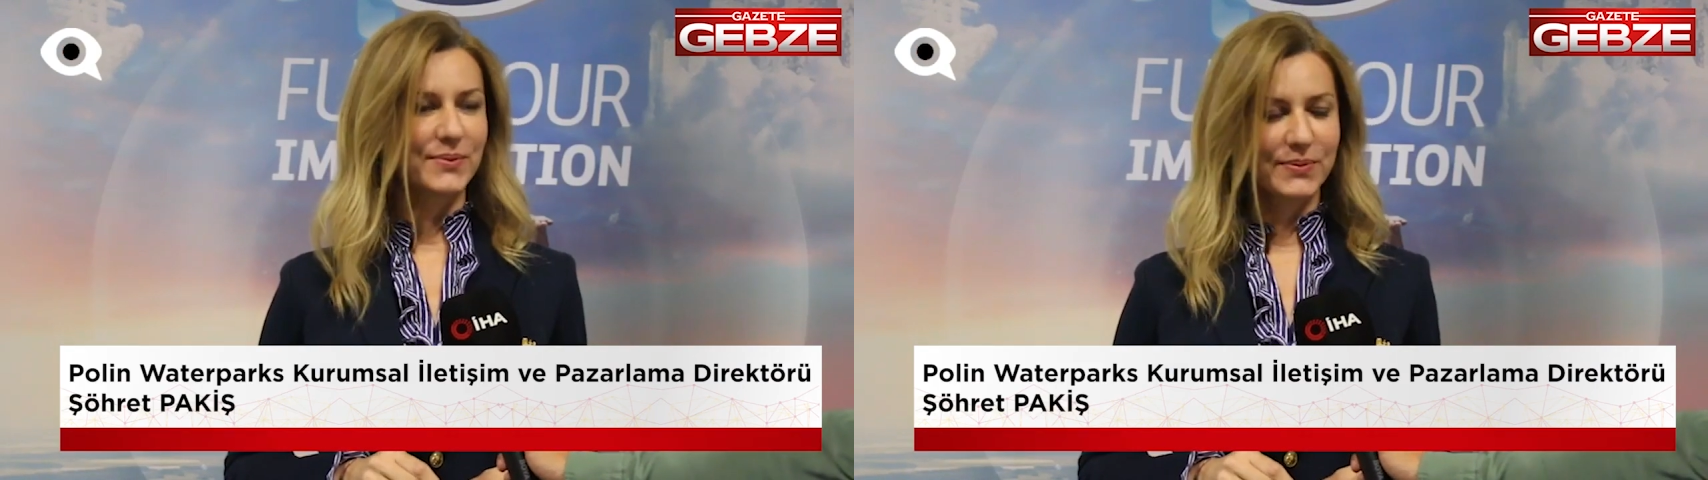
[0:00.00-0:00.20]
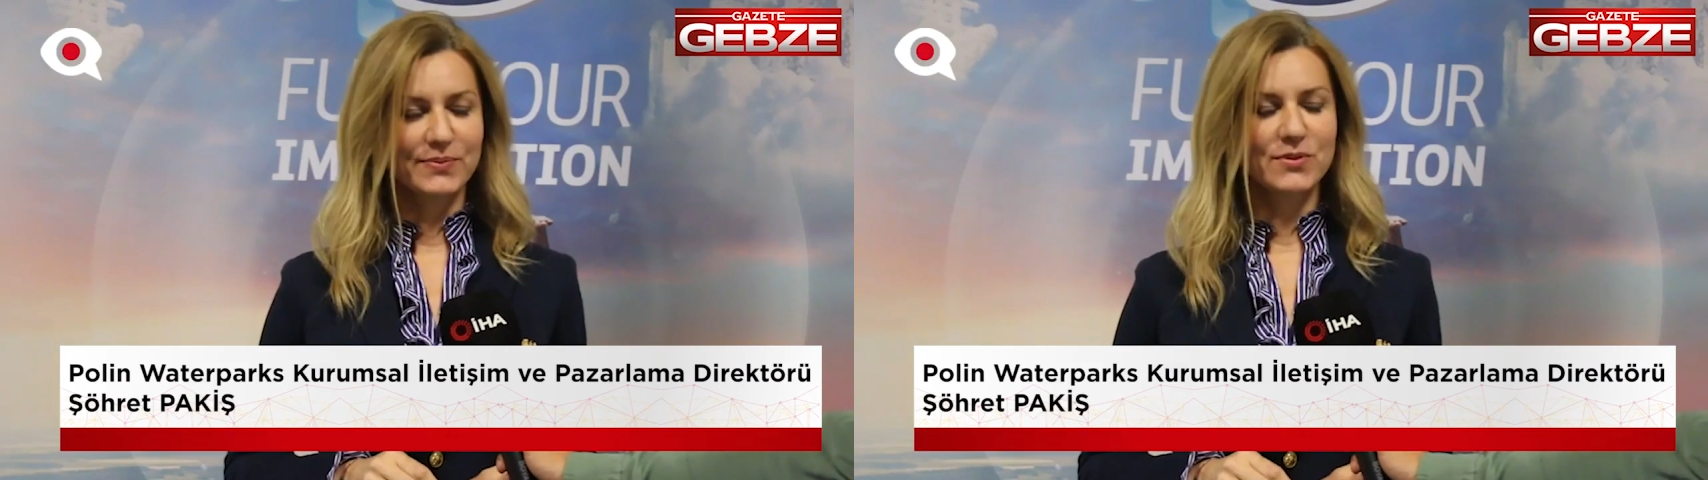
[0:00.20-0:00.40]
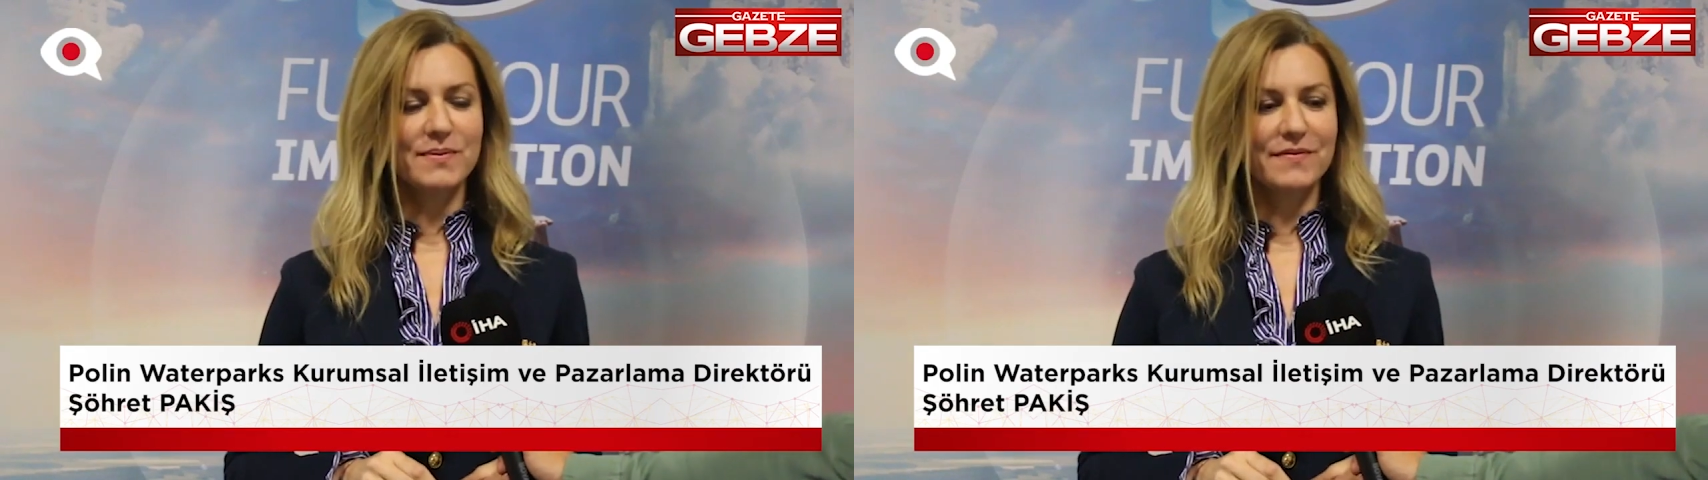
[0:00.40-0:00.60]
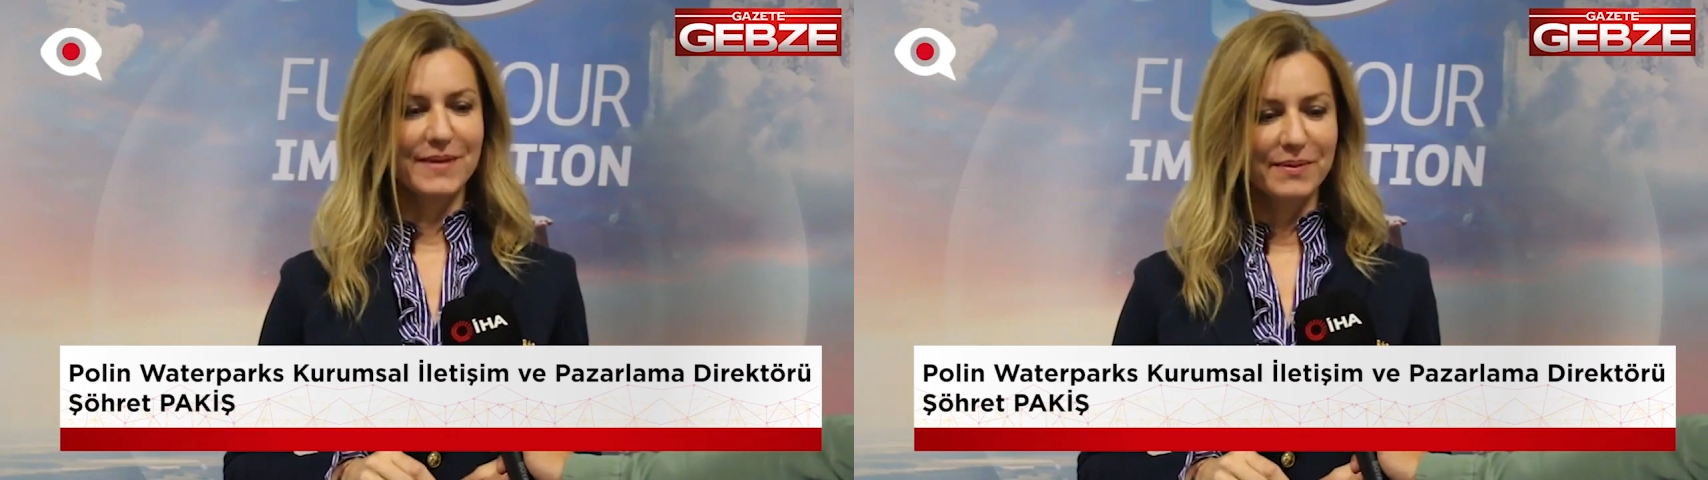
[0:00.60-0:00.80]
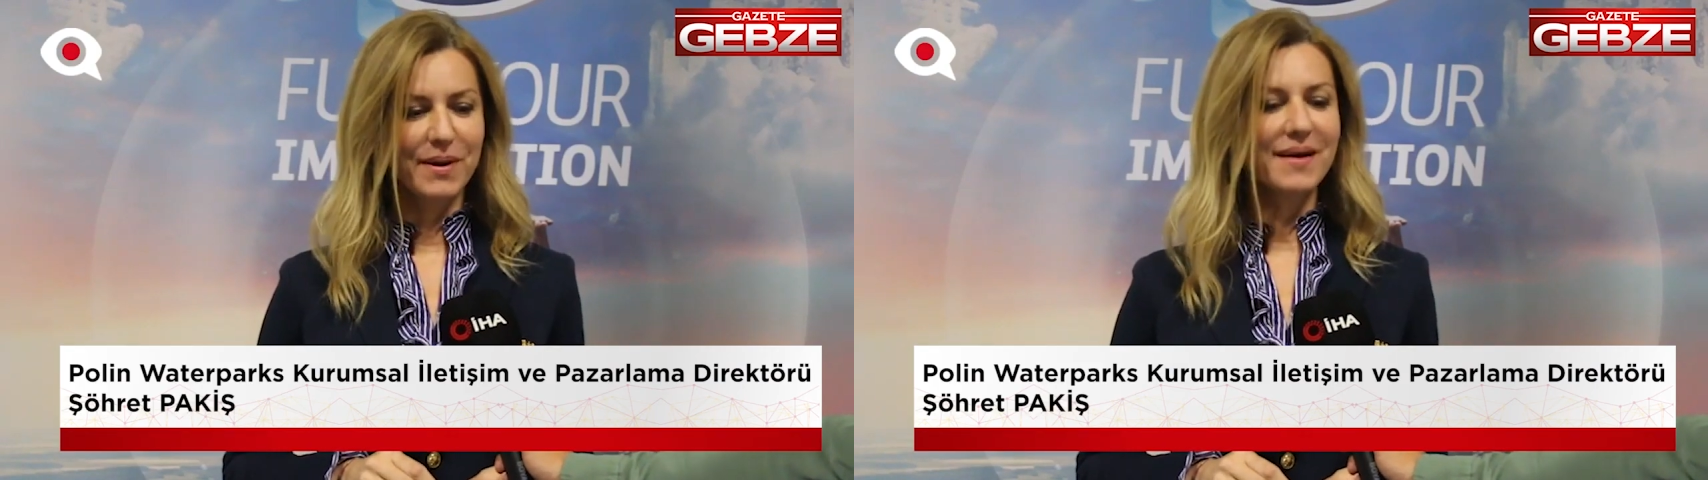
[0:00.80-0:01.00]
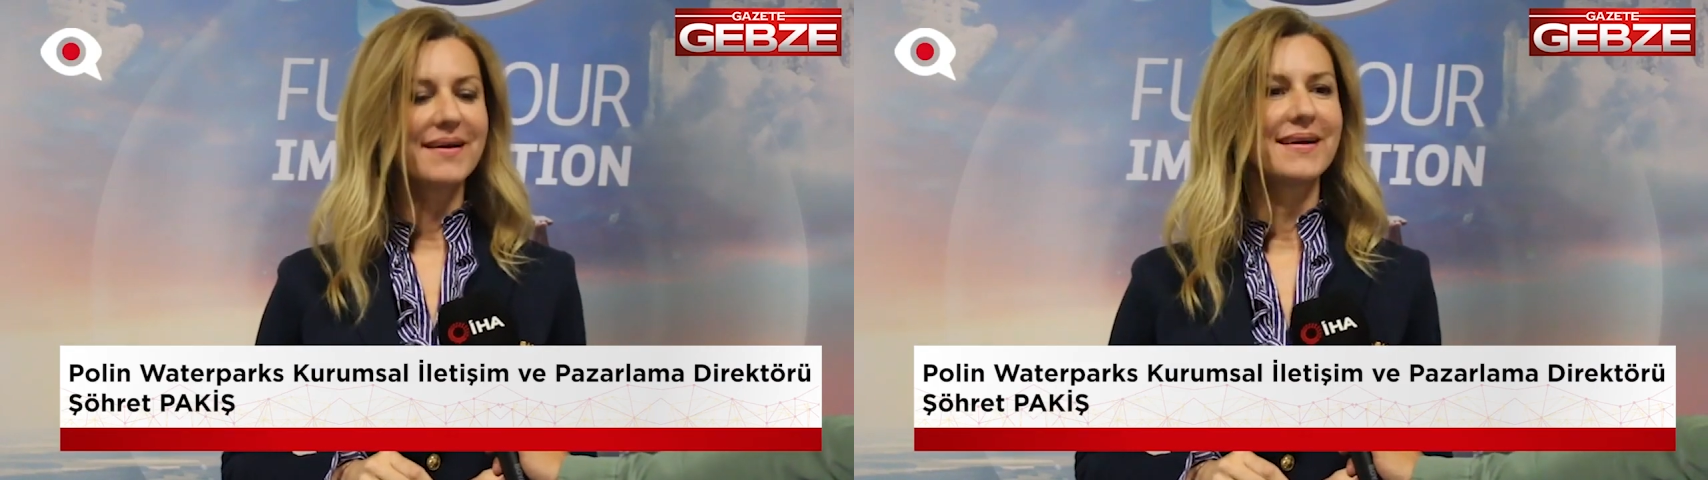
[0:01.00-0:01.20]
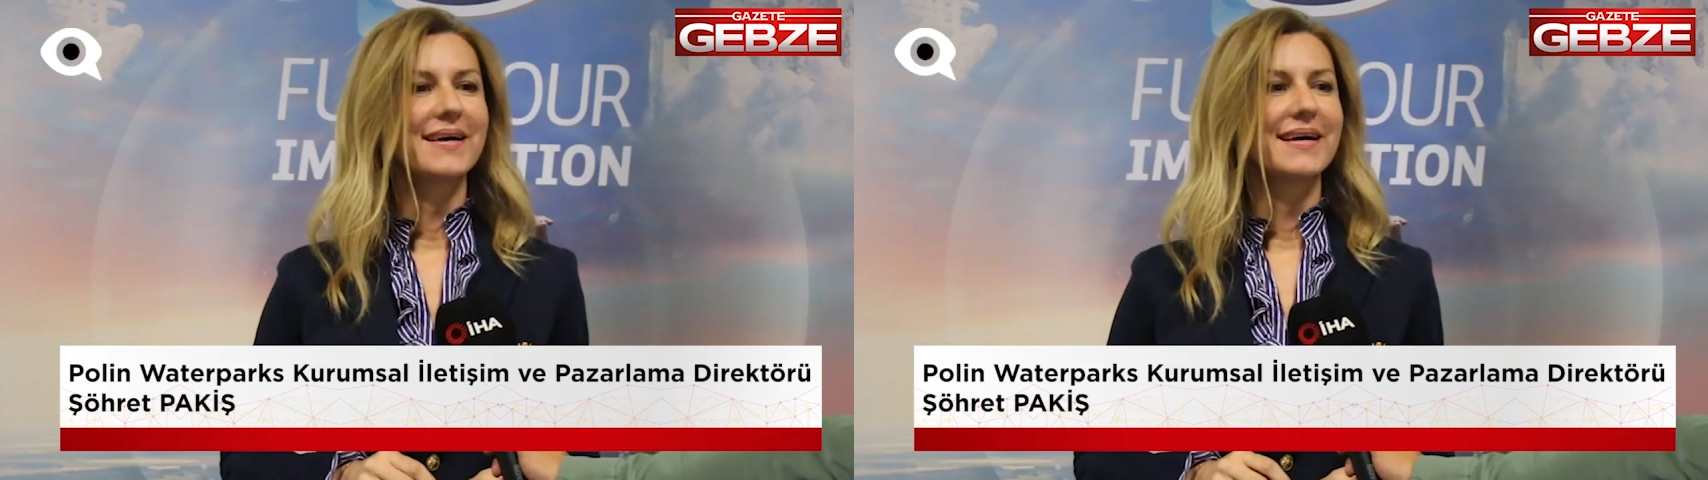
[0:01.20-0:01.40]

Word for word: kurulmuş bir firma.